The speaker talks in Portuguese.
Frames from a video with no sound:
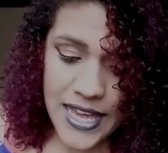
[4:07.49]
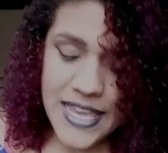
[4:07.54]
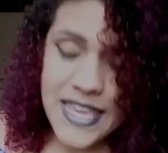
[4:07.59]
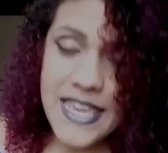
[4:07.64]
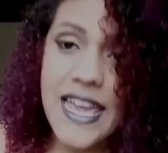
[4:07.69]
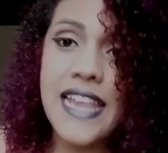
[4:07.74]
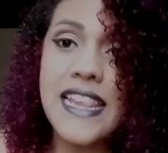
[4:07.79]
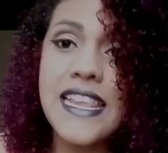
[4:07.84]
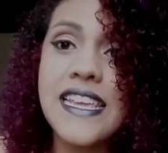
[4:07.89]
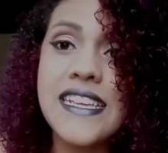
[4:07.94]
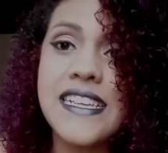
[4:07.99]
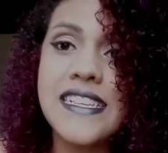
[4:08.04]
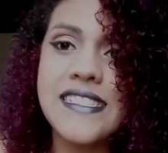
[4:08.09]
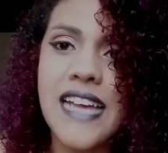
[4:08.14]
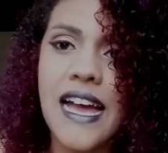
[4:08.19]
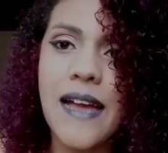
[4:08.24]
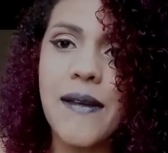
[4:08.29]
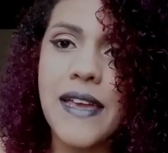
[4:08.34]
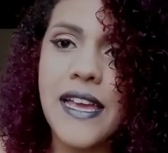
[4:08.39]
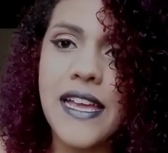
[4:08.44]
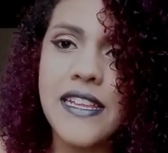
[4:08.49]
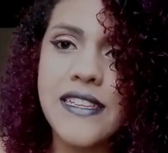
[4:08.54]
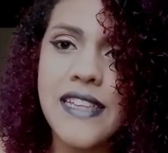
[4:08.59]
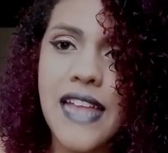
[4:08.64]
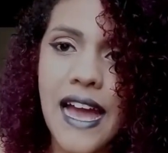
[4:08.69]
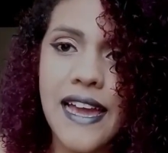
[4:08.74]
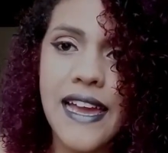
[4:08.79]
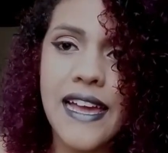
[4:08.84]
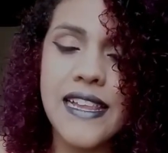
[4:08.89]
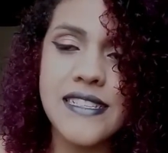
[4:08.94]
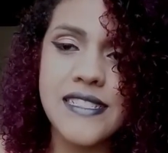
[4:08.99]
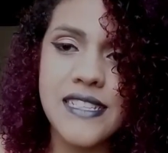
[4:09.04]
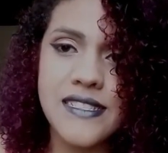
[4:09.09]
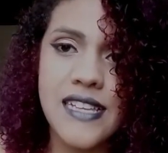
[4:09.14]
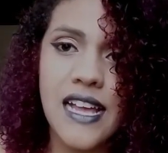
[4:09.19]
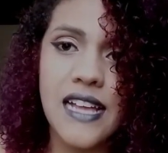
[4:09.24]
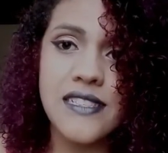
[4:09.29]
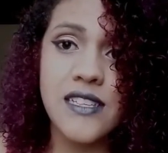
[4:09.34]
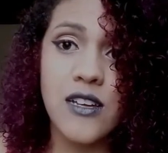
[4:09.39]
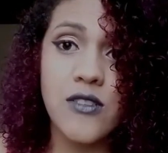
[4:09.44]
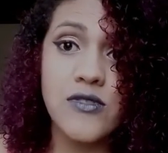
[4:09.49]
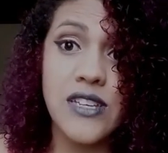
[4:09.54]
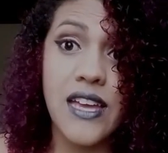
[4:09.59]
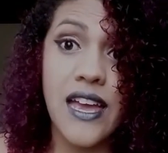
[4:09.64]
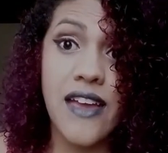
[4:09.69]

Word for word: E ele, ele dá aquela sensação de